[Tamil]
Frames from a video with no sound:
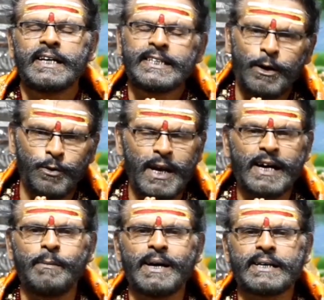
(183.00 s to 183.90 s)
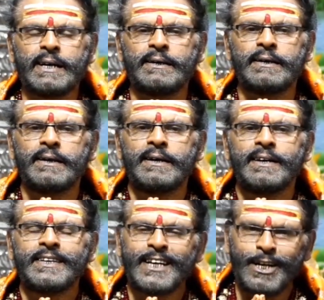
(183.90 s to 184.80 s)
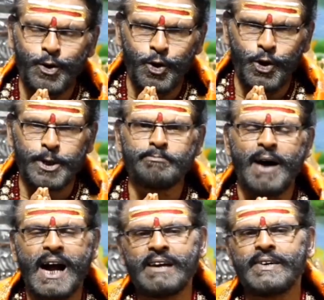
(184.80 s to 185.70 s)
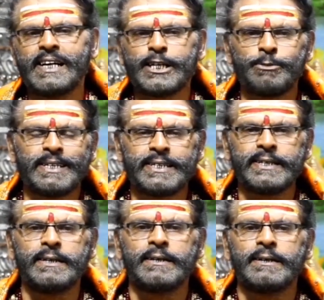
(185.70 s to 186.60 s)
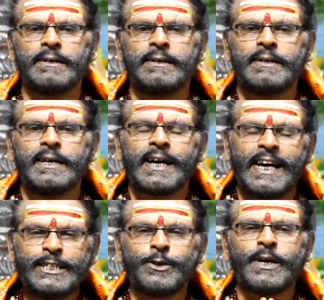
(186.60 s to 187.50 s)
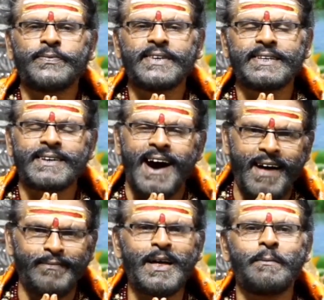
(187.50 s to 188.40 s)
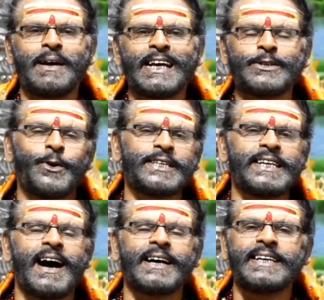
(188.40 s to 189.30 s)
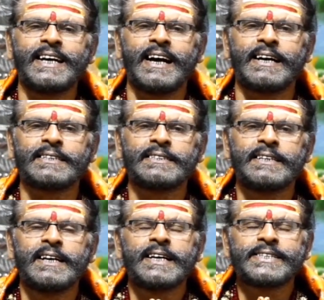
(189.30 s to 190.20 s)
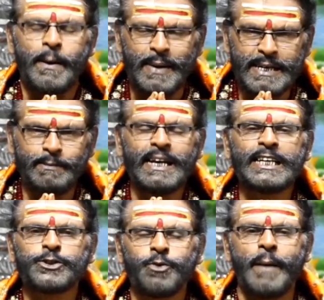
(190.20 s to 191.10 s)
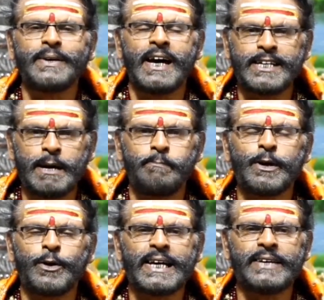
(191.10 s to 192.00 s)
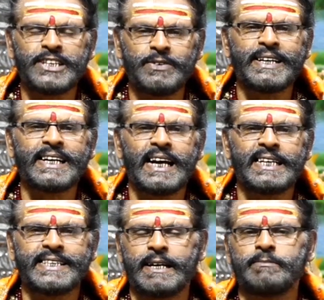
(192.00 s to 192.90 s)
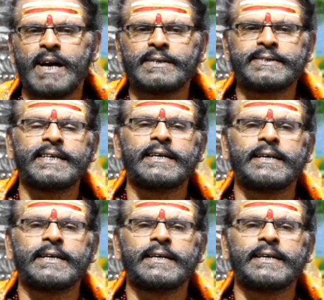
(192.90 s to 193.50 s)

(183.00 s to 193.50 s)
இந்த உலக மக்கள் எல்லோரும் வாழ வேண்டும் என்று கலியுகத்தின் காந்தமலை ஜோதியாகிய சபரிமலை சுவாமி ஐயப்பனுடைய திருவடிகளை சிறந்தாழ்த்தி